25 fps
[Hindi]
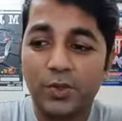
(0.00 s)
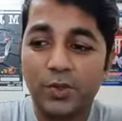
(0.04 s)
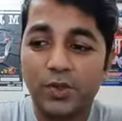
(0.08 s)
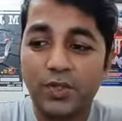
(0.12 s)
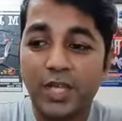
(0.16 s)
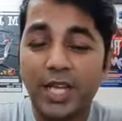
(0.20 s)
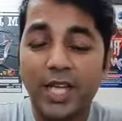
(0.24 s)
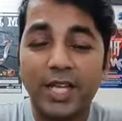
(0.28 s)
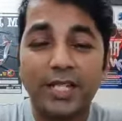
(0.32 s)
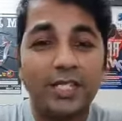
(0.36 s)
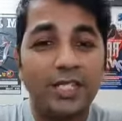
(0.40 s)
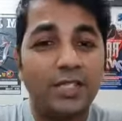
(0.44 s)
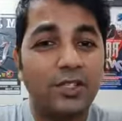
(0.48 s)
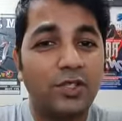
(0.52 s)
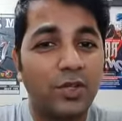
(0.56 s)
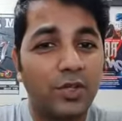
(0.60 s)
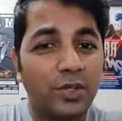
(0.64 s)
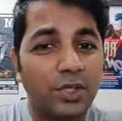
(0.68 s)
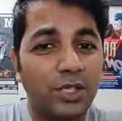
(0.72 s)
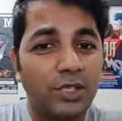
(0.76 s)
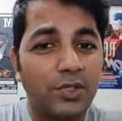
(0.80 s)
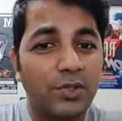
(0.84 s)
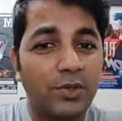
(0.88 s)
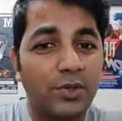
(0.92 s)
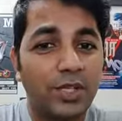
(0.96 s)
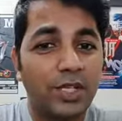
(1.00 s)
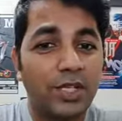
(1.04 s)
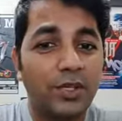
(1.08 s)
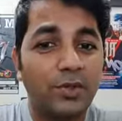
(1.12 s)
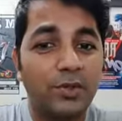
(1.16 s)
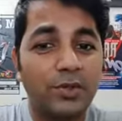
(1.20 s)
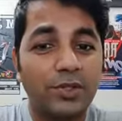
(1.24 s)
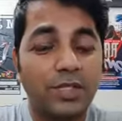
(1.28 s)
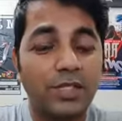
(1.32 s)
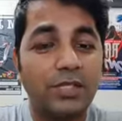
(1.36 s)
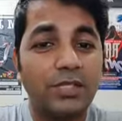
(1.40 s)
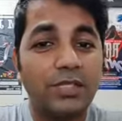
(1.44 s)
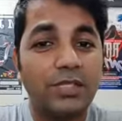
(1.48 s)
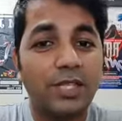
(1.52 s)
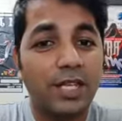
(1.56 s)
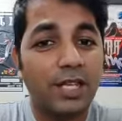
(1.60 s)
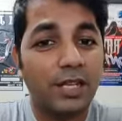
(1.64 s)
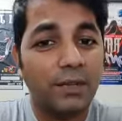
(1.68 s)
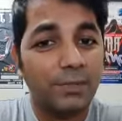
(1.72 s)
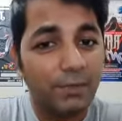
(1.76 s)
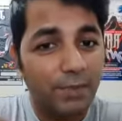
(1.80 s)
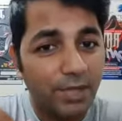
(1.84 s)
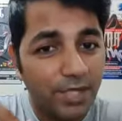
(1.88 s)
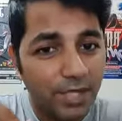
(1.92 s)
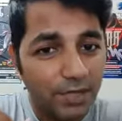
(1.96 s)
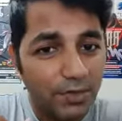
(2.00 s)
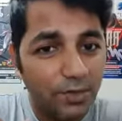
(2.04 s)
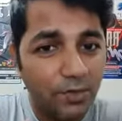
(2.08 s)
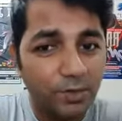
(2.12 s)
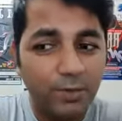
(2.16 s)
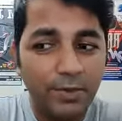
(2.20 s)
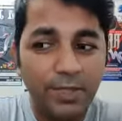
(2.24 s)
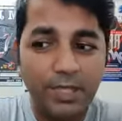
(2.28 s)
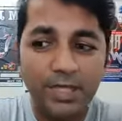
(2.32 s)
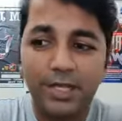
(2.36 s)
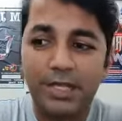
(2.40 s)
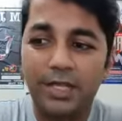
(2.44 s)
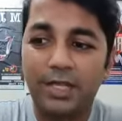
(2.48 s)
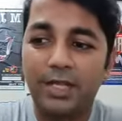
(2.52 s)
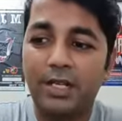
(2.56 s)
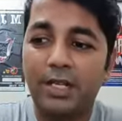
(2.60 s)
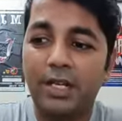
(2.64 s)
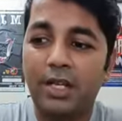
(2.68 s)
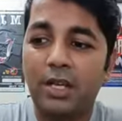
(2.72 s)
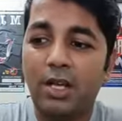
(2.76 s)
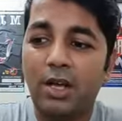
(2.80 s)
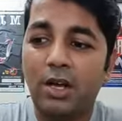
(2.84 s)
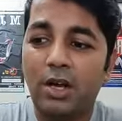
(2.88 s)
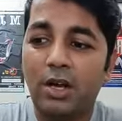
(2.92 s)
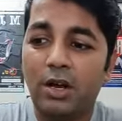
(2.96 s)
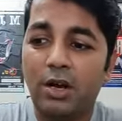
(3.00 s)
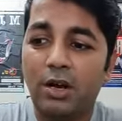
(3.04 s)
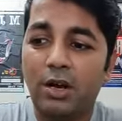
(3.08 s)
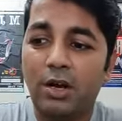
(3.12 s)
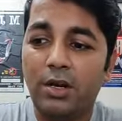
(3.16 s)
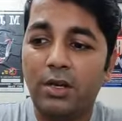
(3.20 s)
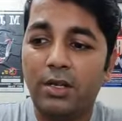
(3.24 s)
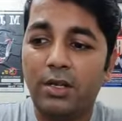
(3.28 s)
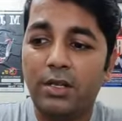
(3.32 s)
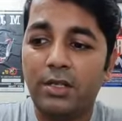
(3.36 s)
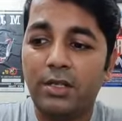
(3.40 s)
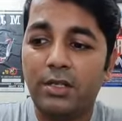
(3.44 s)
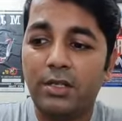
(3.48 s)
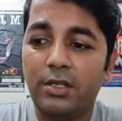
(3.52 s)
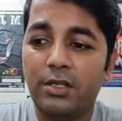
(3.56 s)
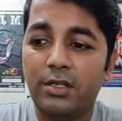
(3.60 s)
तो शायद ये छोटी छोटी कोशिश एक बड़ा रूप लेगी और